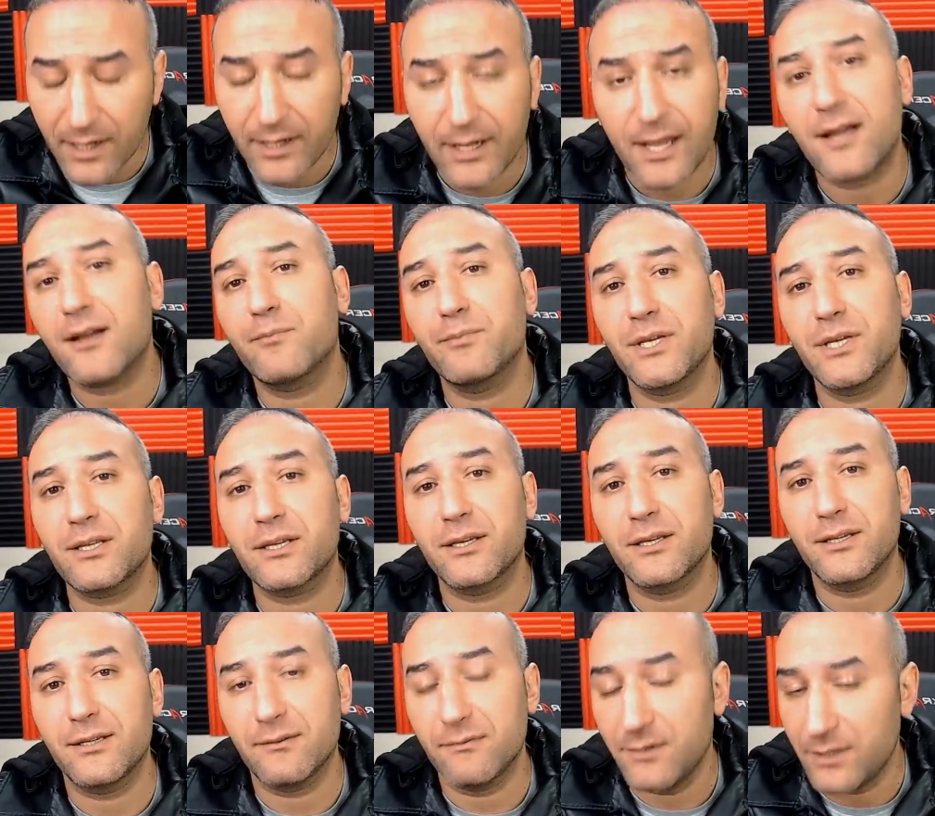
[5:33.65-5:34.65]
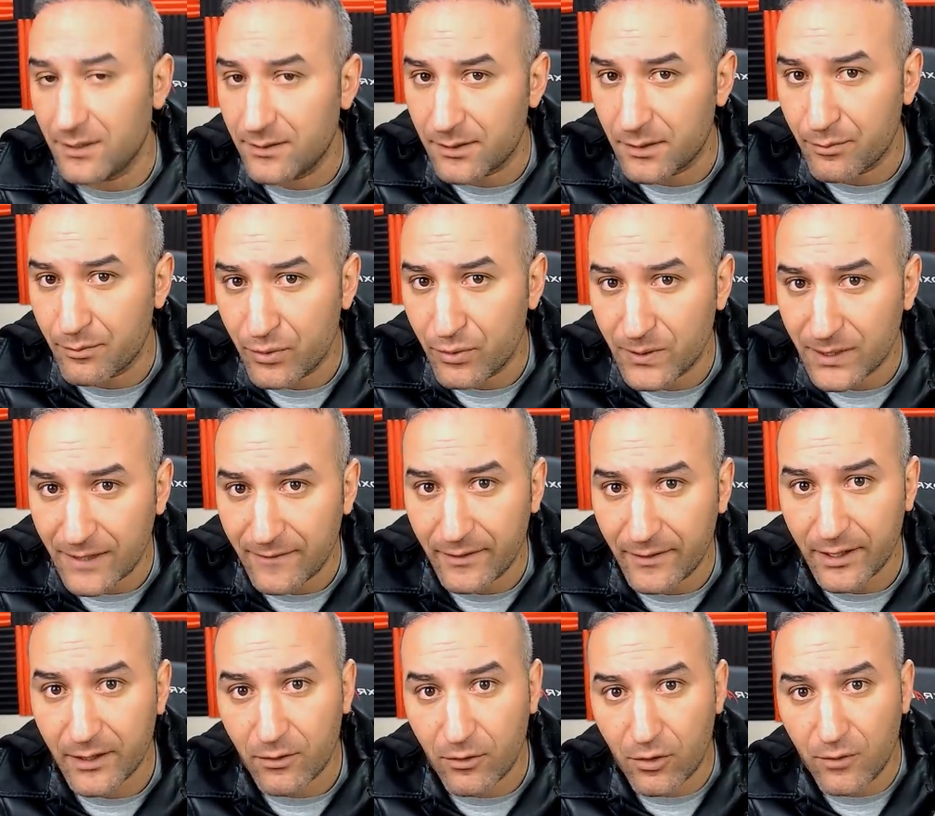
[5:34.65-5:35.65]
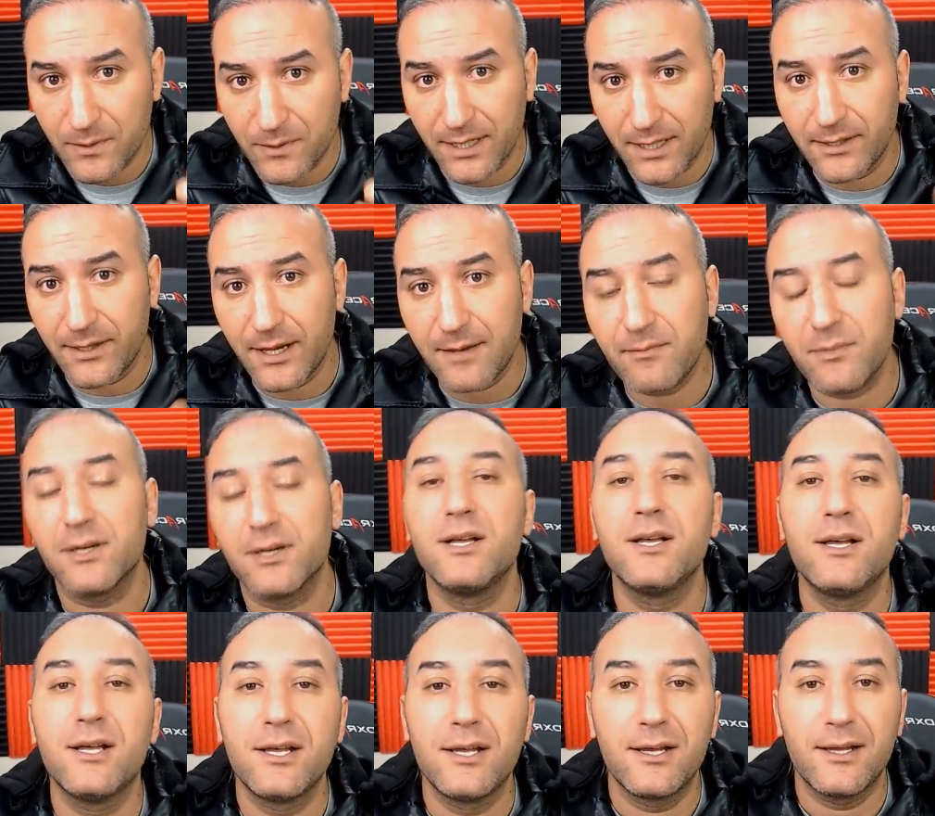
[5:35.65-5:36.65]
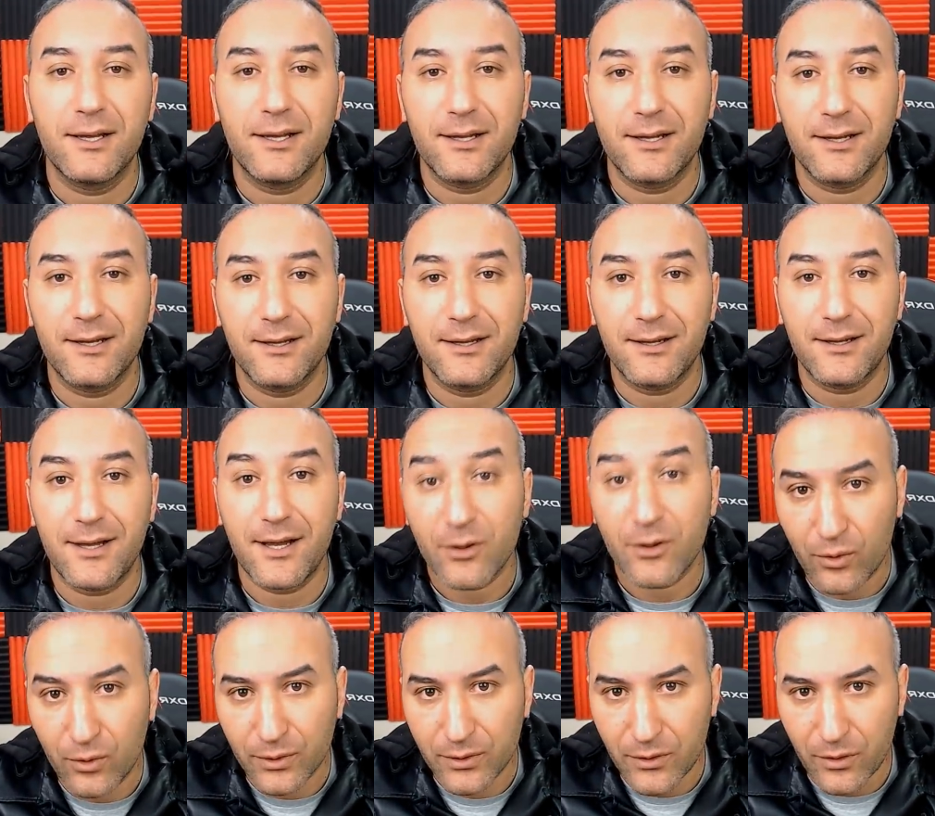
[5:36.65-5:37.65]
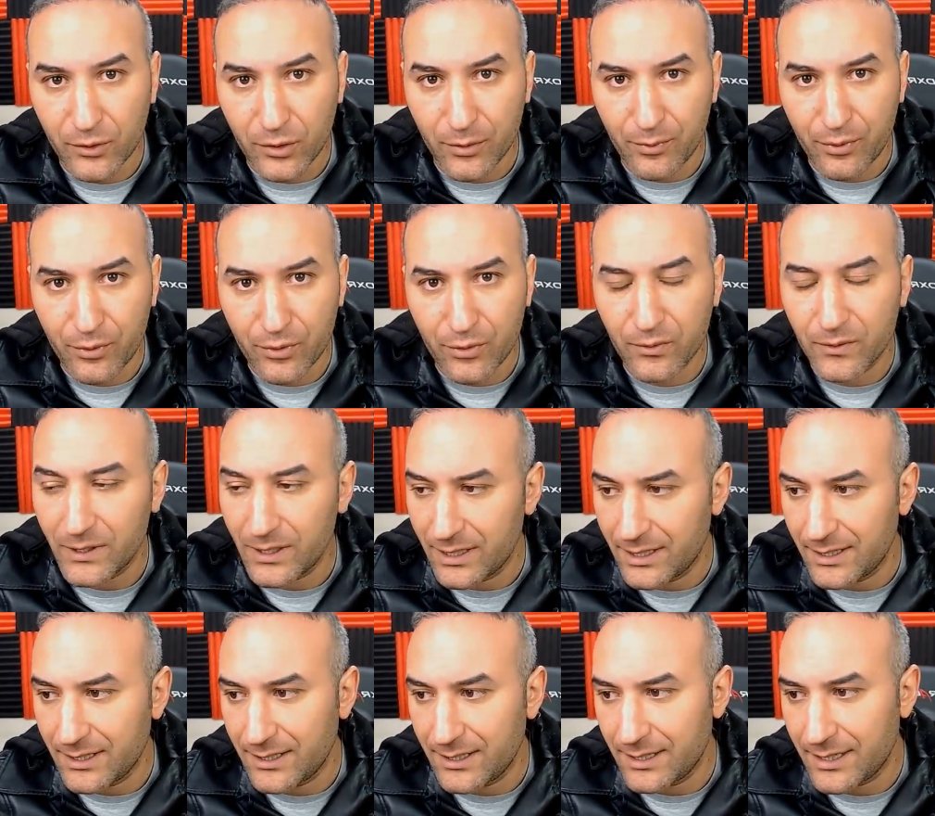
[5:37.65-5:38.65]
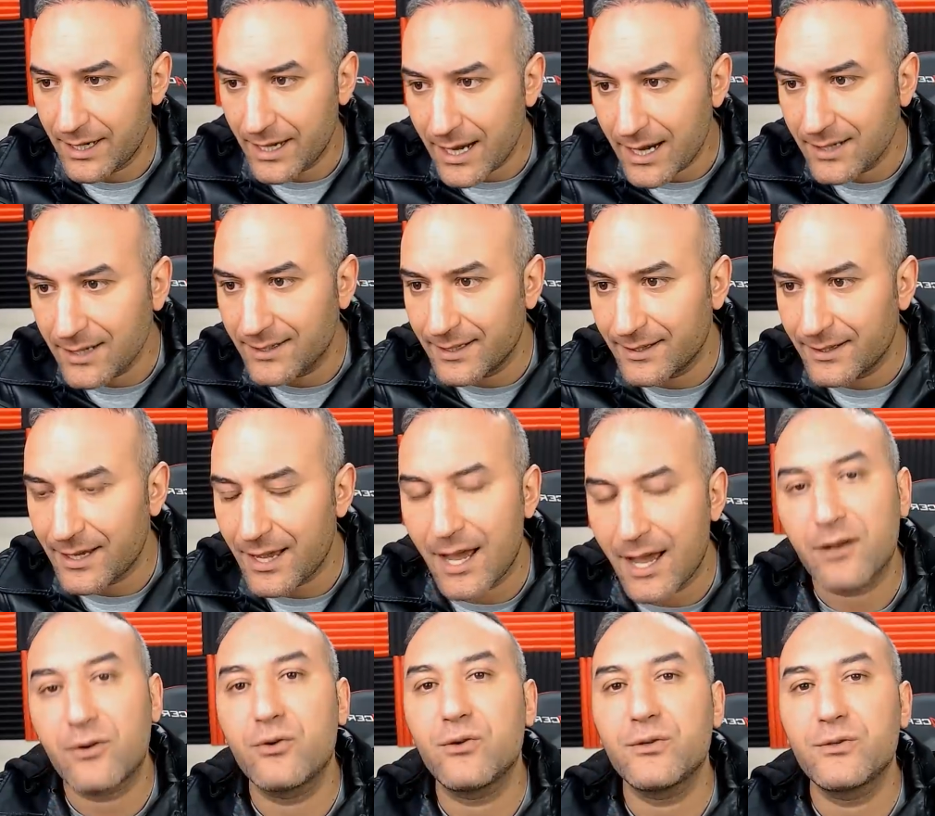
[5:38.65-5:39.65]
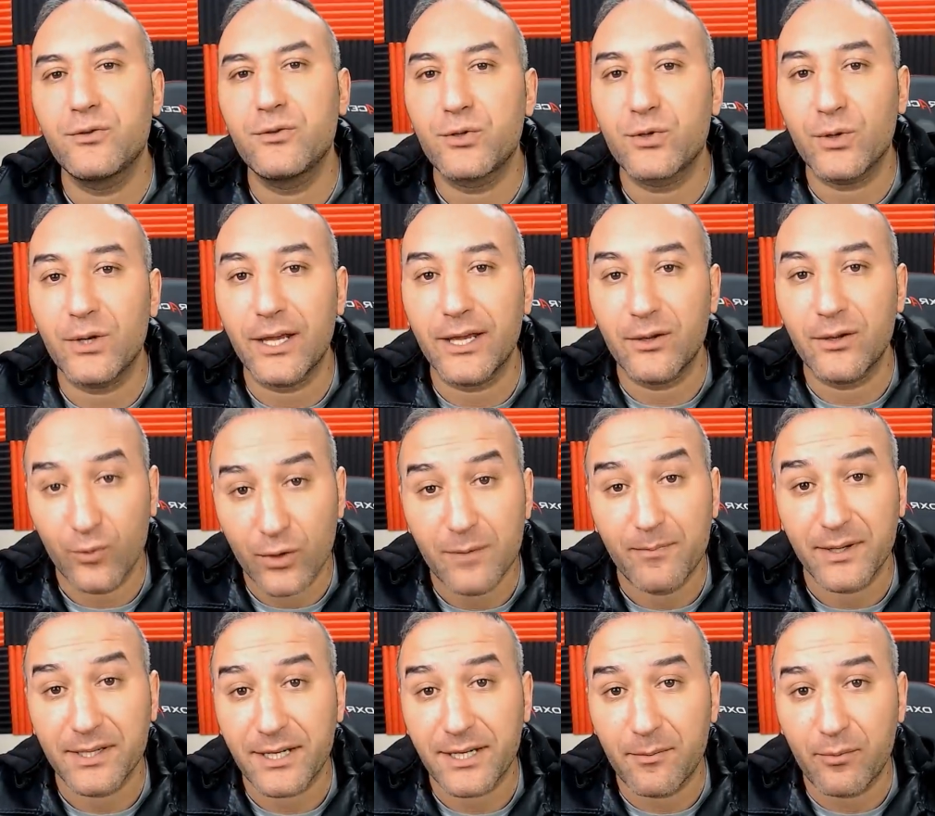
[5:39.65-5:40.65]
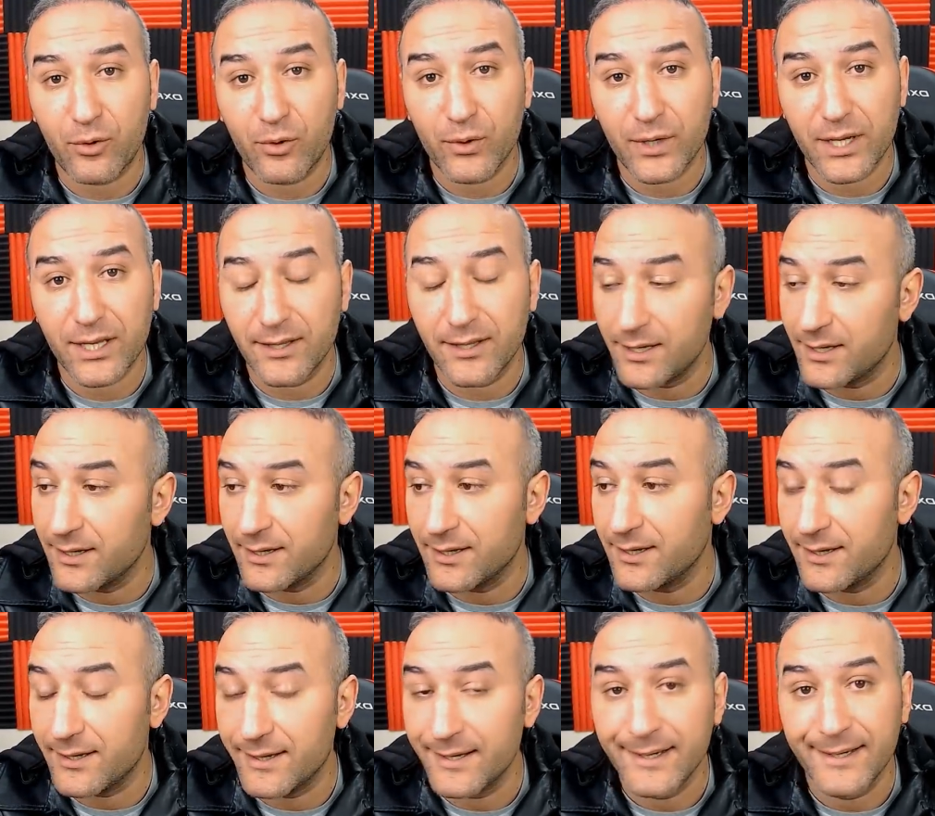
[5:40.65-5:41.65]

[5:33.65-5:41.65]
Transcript: Car peut-être il se peut s'avérer comme cette dame euh, un cancer de peau. Et elle, c'était à cause du soleil. Oui, parce qu'elle prenait des